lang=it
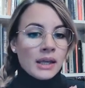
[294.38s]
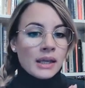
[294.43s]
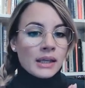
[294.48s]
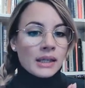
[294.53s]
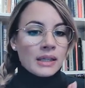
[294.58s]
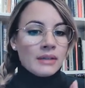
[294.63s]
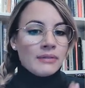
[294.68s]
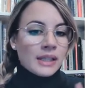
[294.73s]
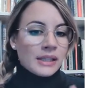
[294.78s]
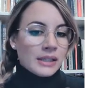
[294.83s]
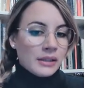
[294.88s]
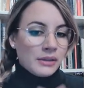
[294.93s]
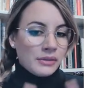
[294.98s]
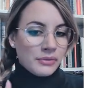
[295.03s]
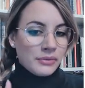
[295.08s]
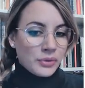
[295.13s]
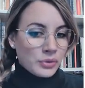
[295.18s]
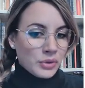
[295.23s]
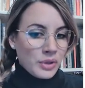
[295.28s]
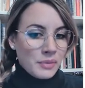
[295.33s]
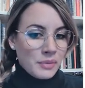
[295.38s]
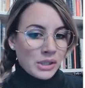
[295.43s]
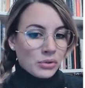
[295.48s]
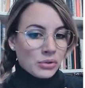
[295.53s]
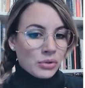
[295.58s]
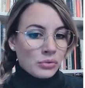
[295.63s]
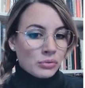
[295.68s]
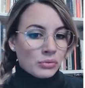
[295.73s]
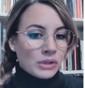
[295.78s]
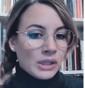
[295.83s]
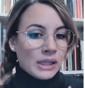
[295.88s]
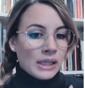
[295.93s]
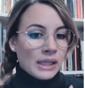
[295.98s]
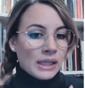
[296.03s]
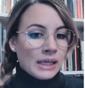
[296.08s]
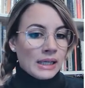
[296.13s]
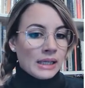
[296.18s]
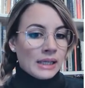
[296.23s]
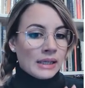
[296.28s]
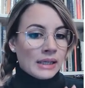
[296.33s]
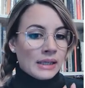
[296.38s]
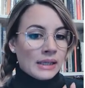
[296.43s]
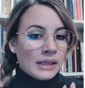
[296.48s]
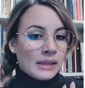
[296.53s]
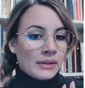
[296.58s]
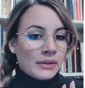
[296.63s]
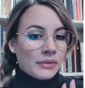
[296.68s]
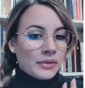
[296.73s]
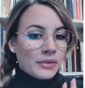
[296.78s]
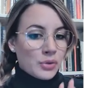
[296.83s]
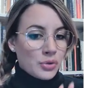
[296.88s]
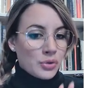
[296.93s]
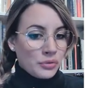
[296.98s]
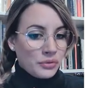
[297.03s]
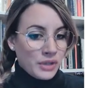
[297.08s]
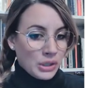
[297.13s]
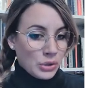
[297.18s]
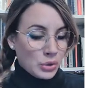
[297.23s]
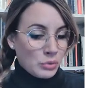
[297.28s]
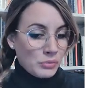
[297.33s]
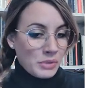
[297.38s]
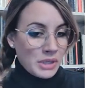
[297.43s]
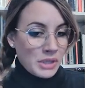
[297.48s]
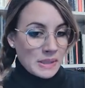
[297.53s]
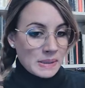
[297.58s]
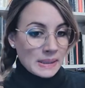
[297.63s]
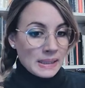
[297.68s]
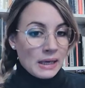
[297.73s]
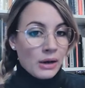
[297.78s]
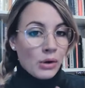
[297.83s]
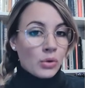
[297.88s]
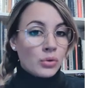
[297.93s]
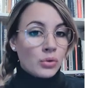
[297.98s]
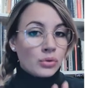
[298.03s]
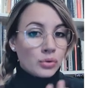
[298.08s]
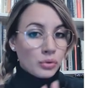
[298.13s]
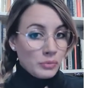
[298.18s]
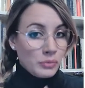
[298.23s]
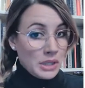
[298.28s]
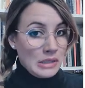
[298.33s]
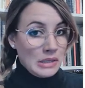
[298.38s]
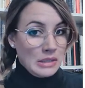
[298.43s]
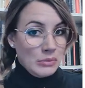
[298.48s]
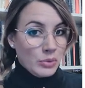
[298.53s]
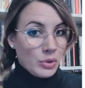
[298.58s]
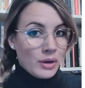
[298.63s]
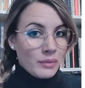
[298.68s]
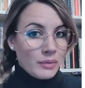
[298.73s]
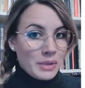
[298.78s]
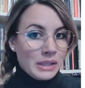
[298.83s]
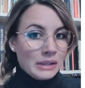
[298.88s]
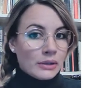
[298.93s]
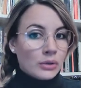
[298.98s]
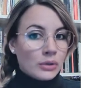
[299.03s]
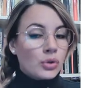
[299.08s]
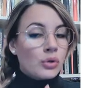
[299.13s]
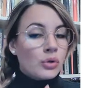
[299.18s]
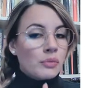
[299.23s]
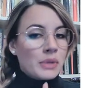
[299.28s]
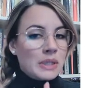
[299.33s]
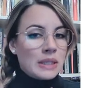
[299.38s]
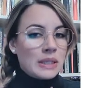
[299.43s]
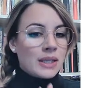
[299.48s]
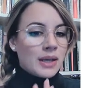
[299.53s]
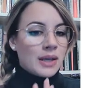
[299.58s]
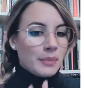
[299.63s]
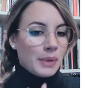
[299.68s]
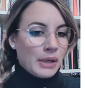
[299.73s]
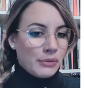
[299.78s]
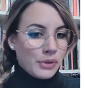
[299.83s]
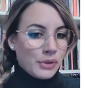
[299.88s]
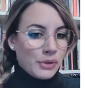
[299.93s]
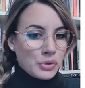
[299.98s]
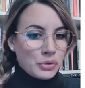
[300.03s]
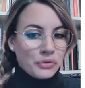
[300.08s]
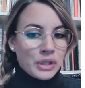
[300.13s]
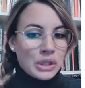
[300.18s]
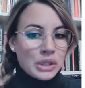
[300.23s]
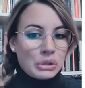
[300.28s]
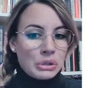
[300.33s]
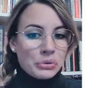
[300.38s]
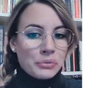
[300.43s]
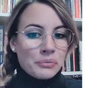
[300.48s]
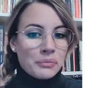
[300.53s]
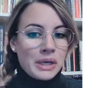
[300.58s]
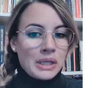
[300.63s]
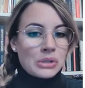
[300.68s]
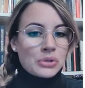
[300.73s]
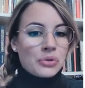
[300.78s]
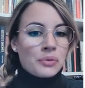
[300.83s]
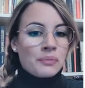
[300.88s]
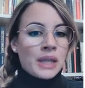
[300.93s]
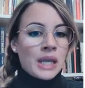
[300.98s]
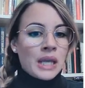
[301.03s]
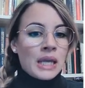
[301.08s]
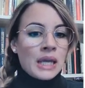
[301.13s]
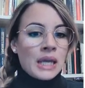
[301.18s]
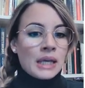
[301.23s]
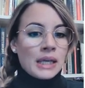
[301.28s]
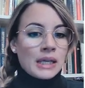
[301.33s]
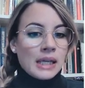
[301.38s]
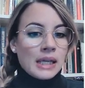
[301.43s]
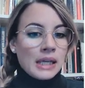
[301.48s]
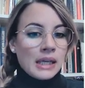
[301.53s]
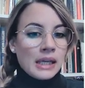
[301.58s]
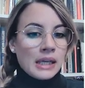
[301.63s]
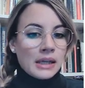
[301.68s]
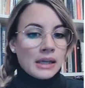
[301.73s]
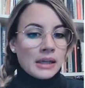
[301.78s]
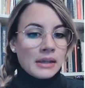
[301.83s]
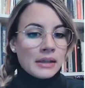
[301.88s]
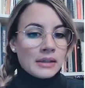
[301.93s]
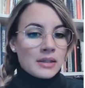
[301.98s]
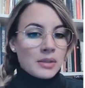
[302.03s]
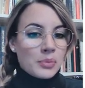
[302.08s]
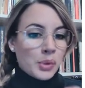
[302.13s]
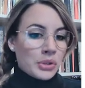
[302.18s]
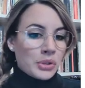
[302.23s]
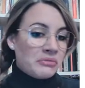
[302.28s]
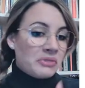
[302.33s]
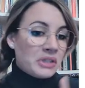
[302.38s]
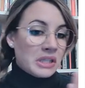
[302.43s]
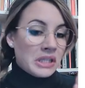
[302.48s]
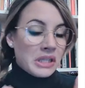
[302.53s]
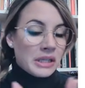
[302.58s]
e che diventa il fondamento di tutta la eh, filosofia tomistica o tomismo, abbiamo detto come si chiama la filosofia di Tommaso, che eh, si può